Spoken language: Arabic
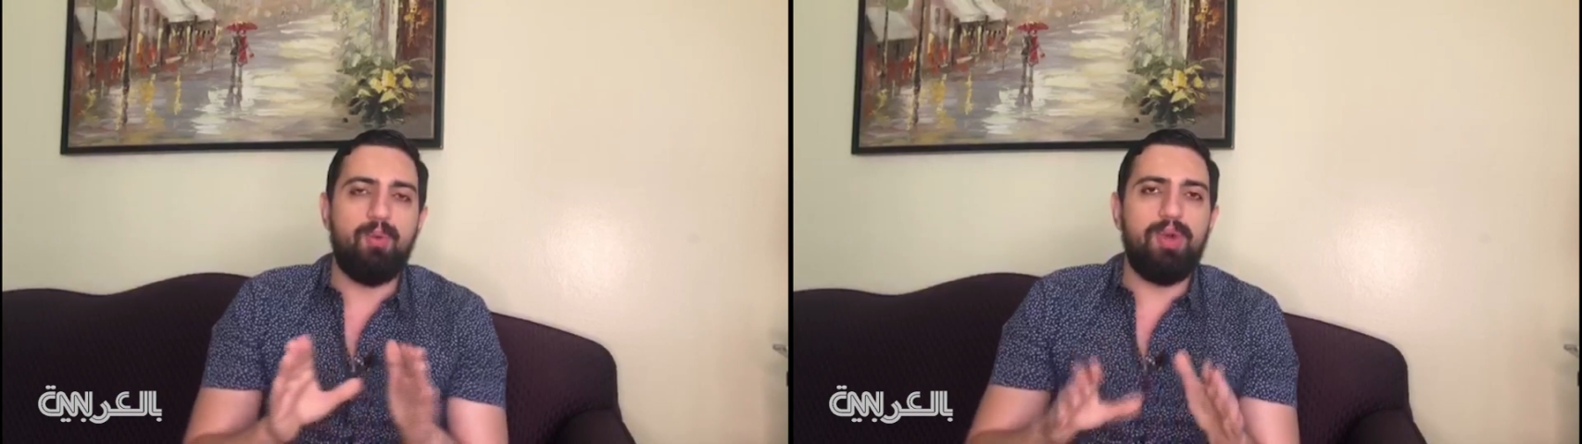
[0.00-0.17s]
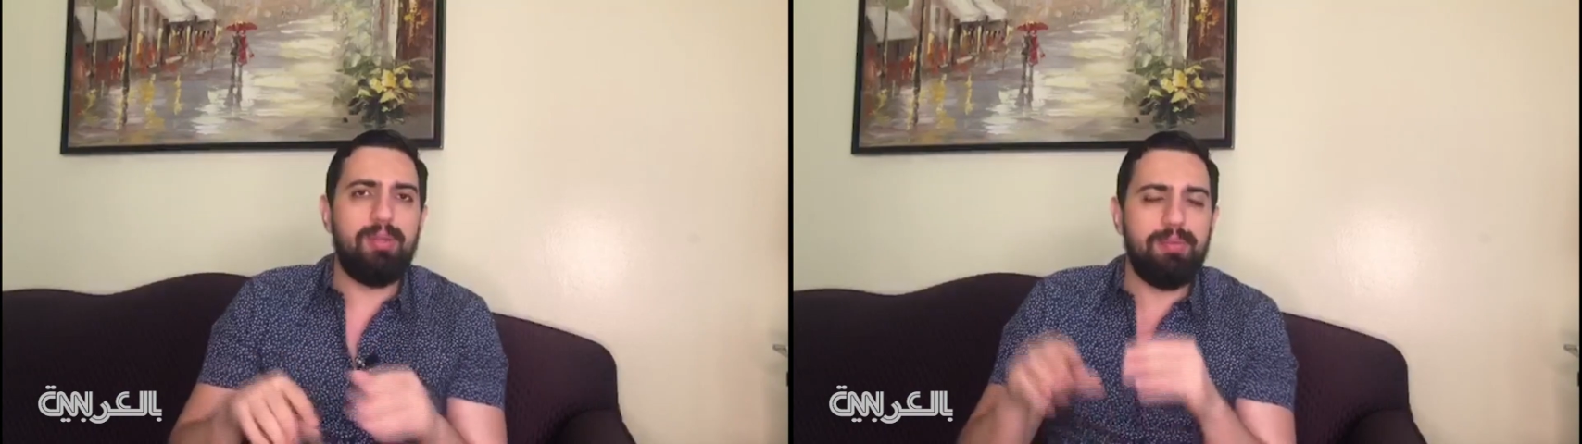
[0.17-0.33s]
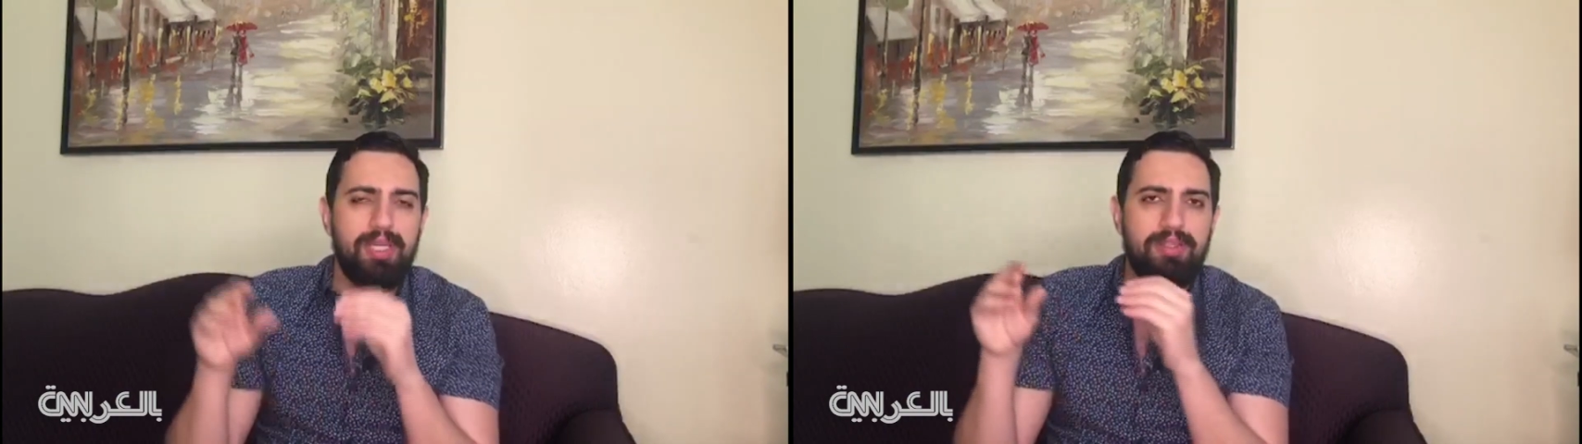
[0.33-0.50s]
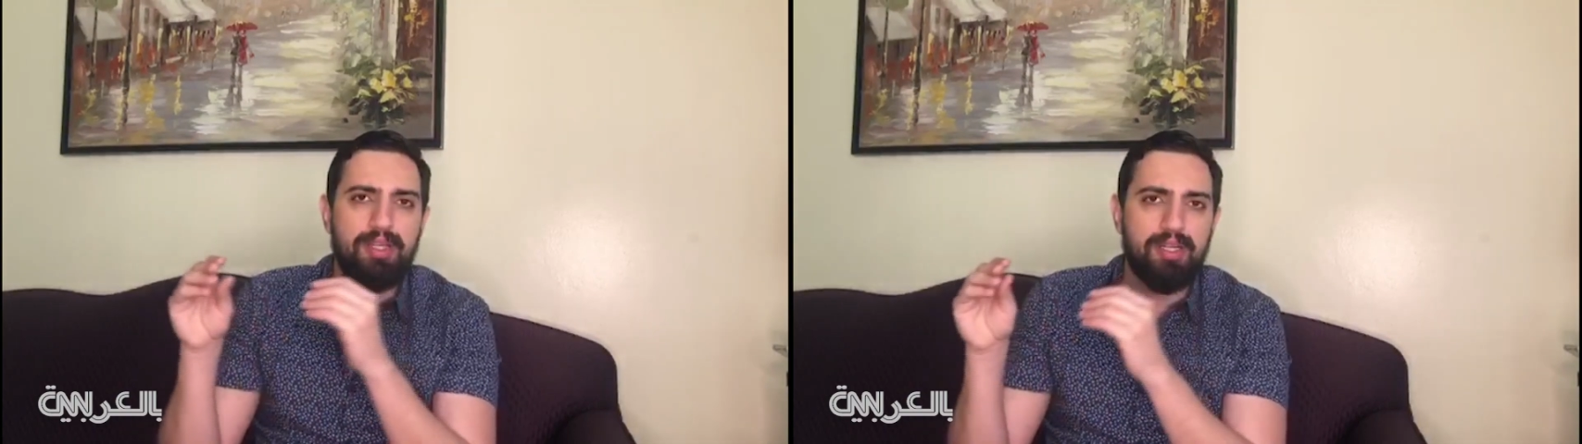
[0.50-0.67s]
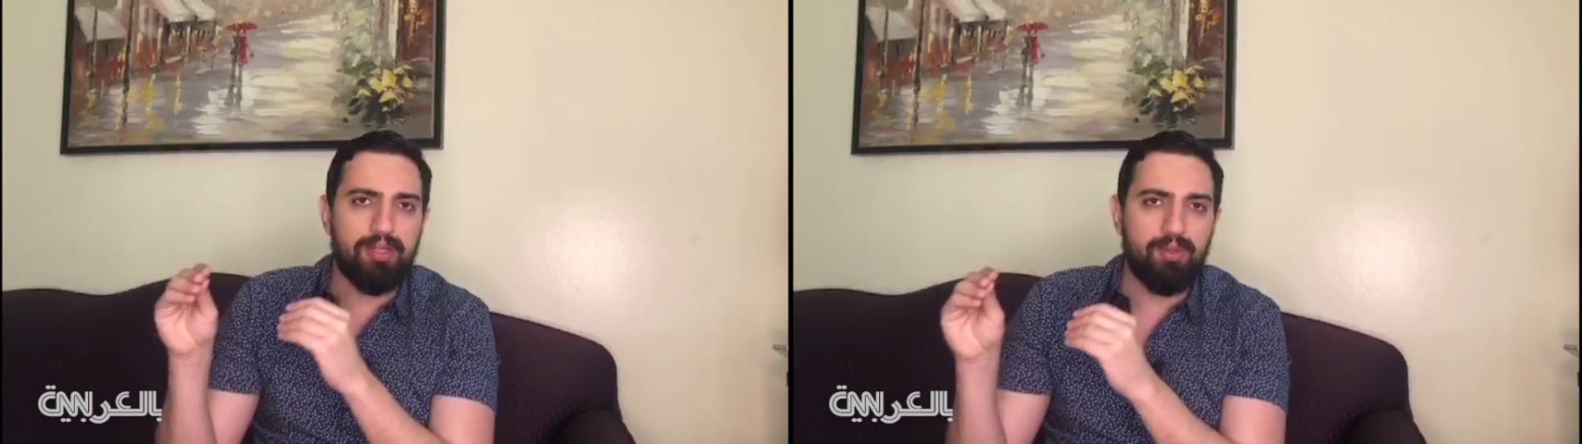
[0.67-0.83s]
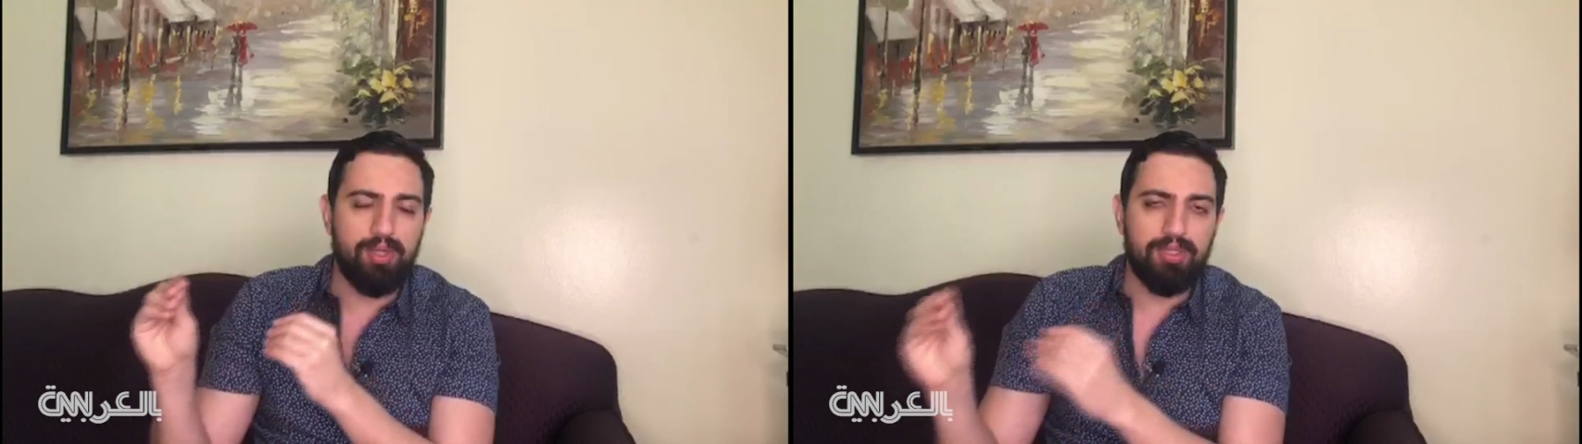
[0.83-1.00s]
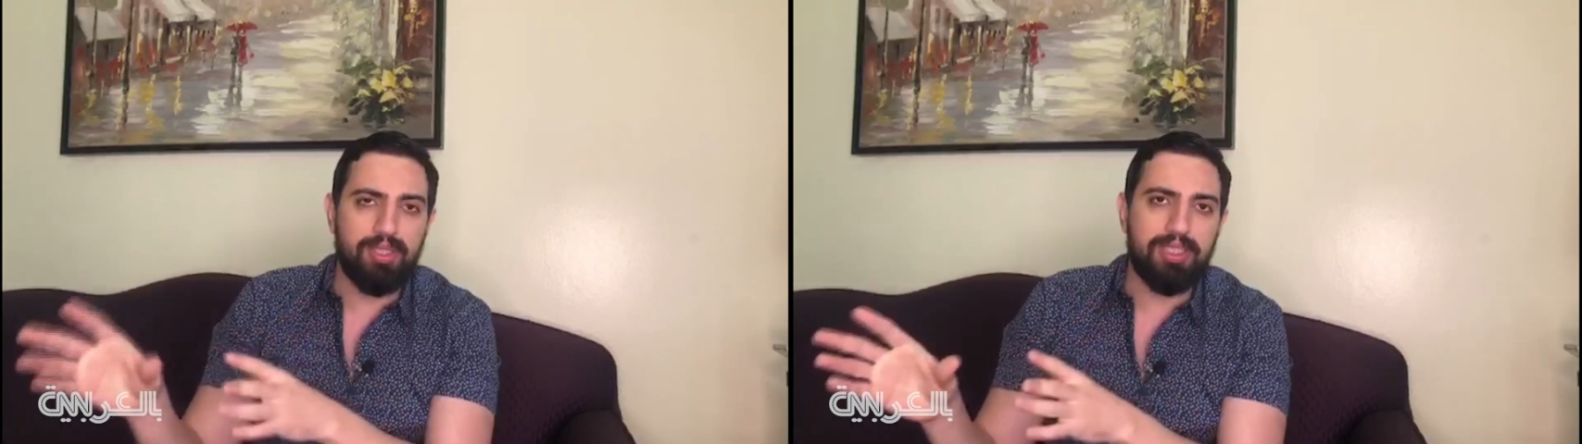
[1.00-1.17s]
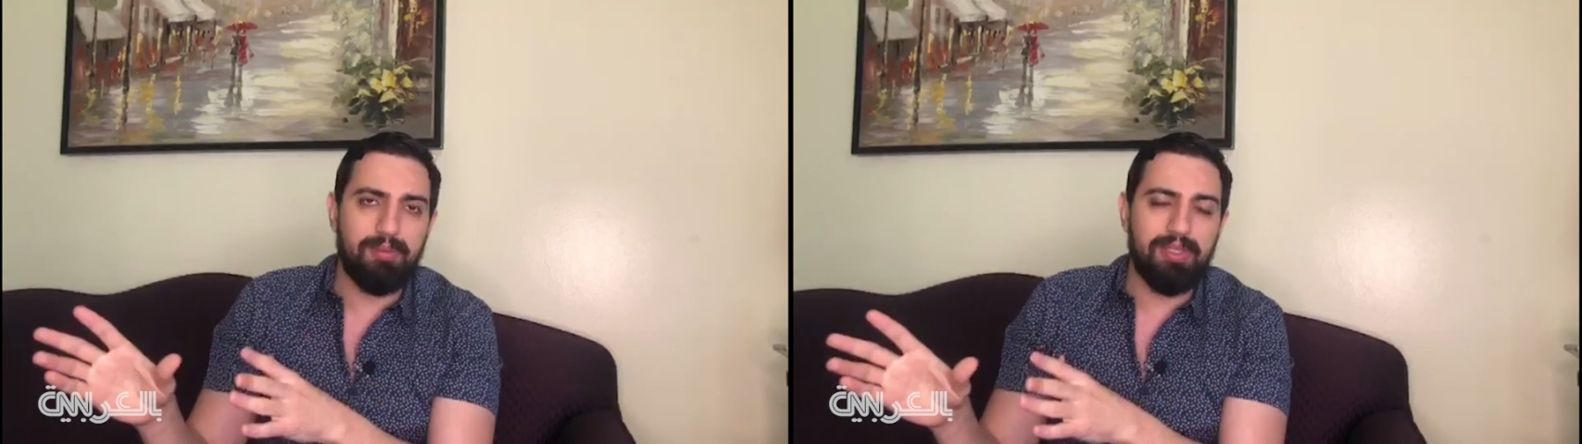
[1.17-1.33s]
واللي بيحضر كرة قدم